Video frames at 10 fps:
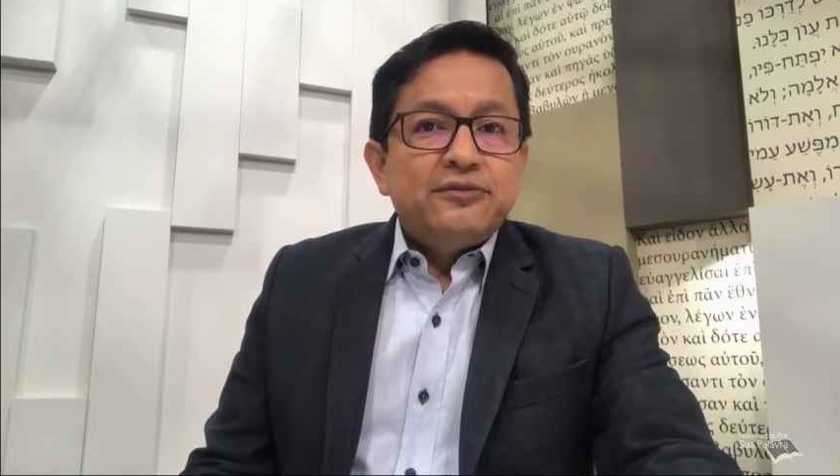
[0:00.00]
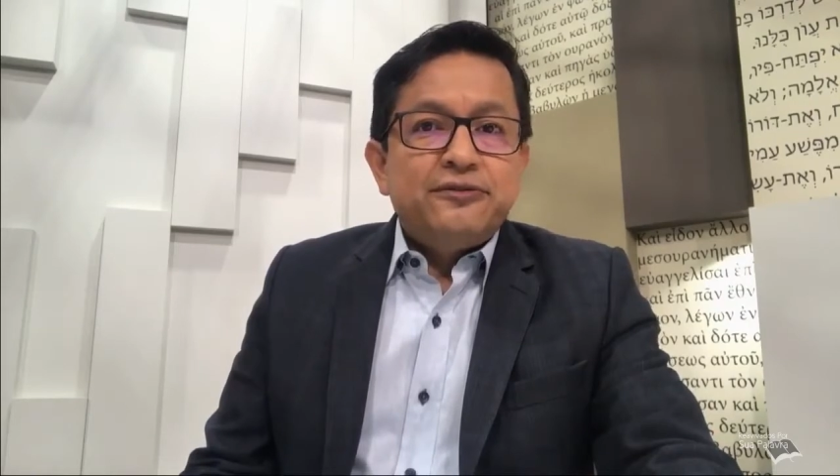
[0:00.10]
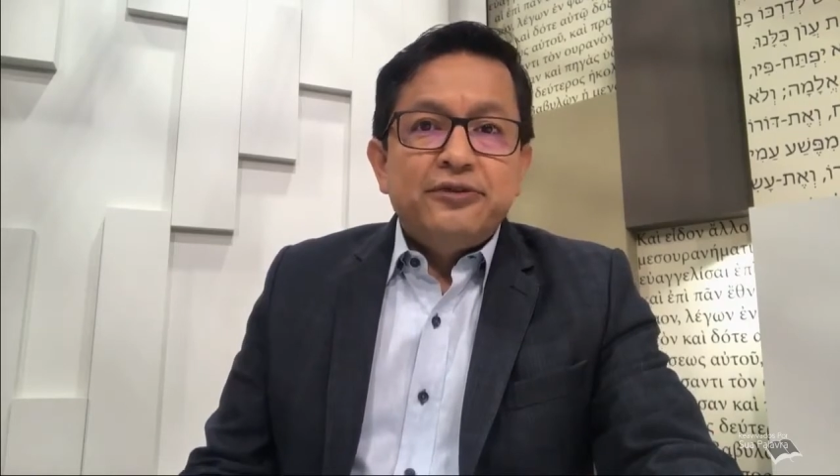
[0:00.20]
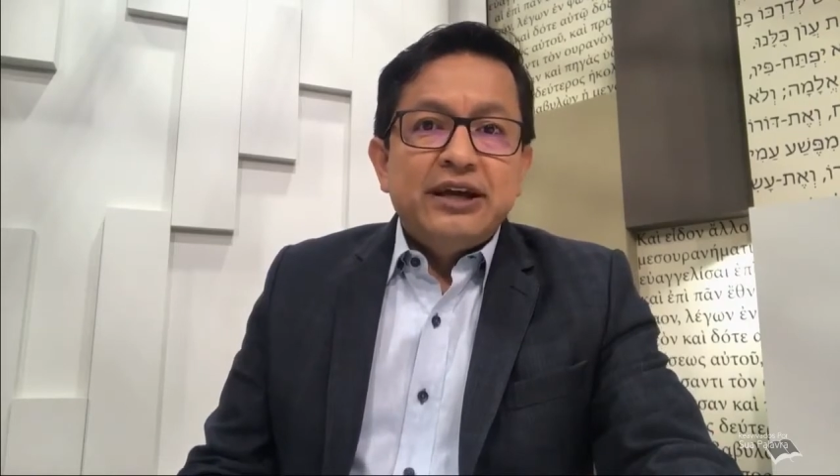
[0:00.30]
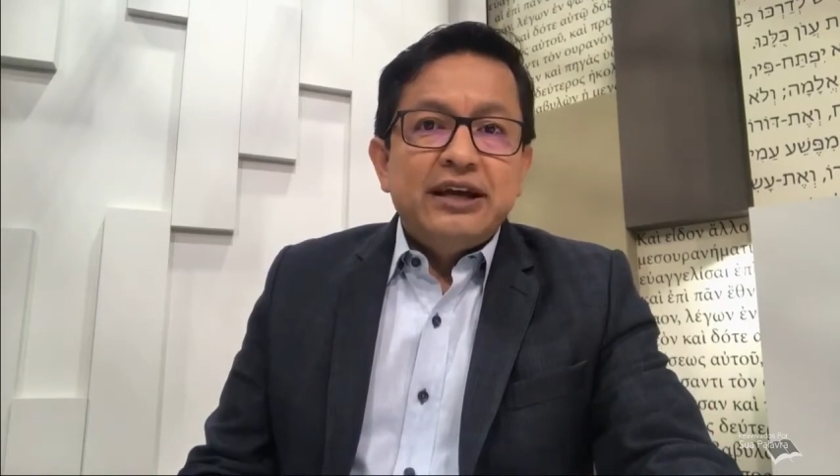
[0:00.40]

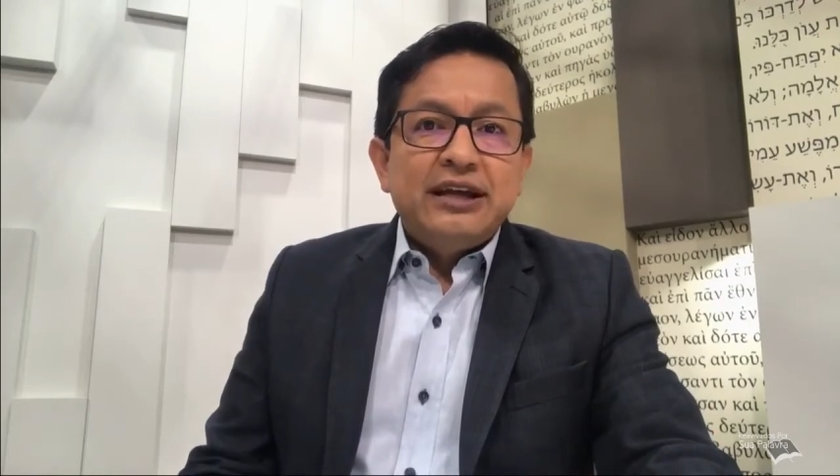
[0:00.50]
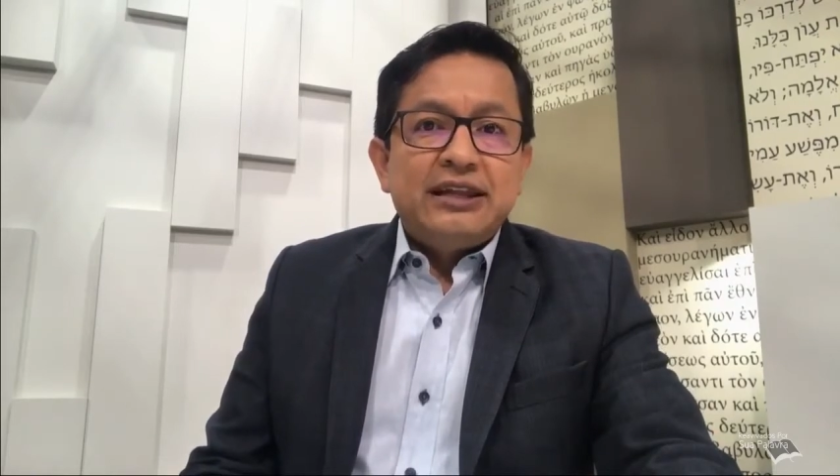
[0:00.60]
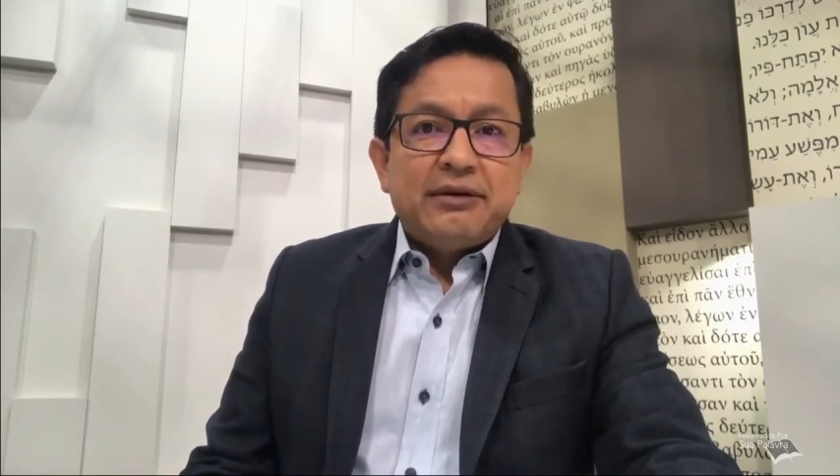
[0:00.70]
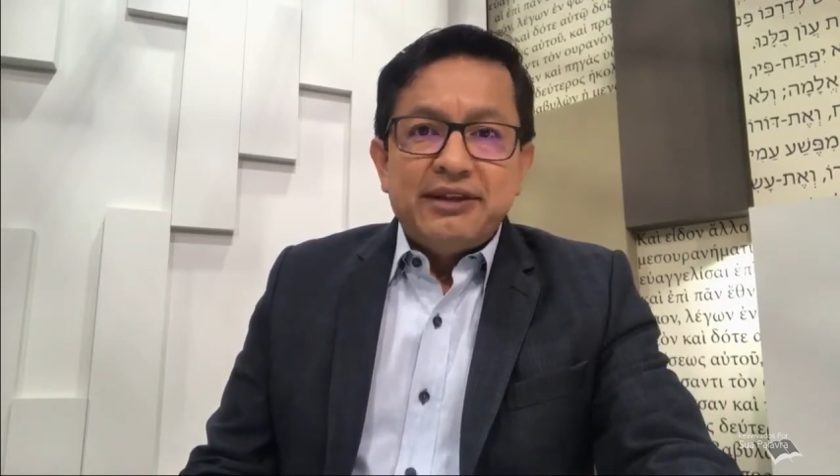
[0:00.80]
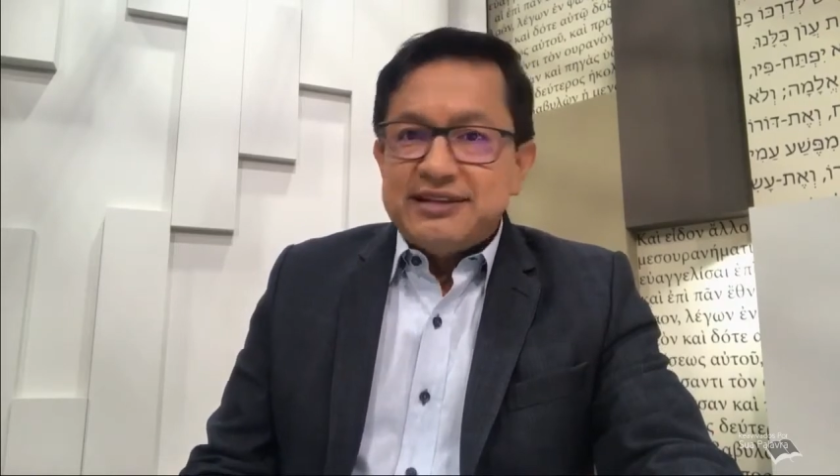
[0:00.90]
fue
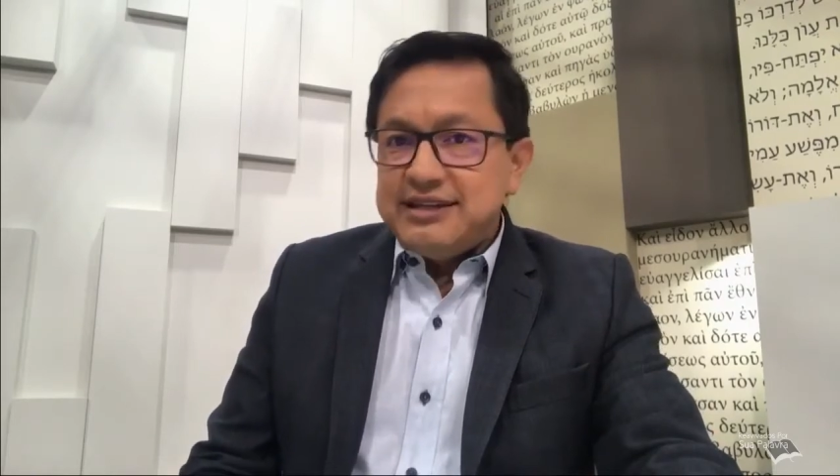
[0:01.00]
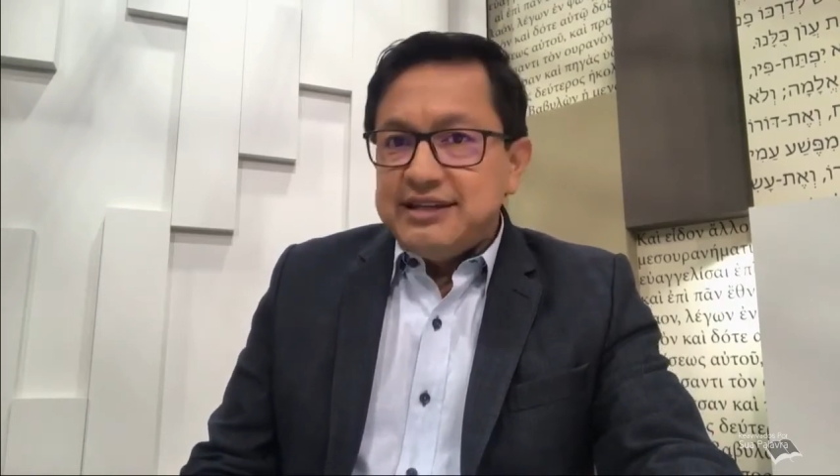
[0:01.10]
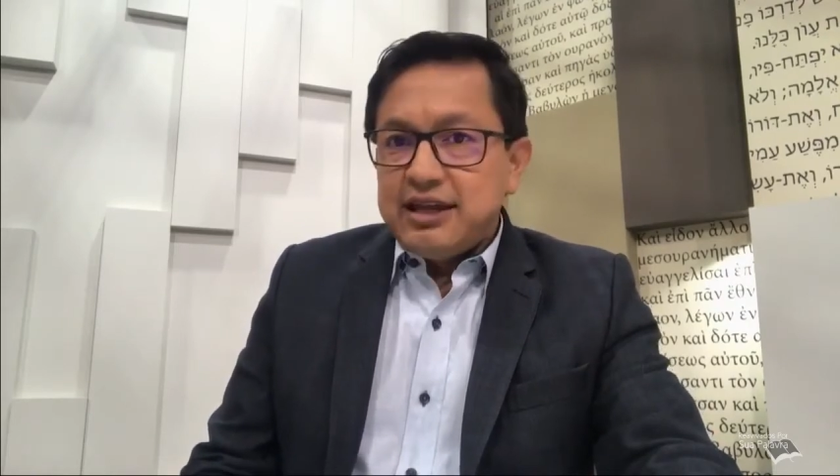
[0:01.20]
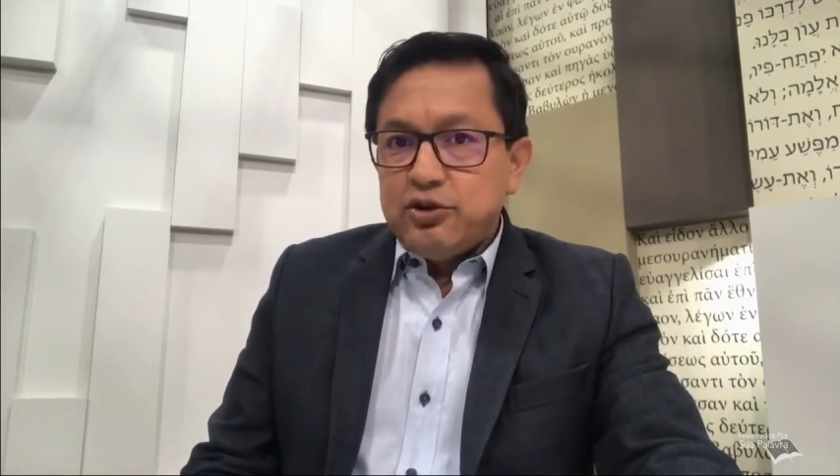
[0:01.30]
establecida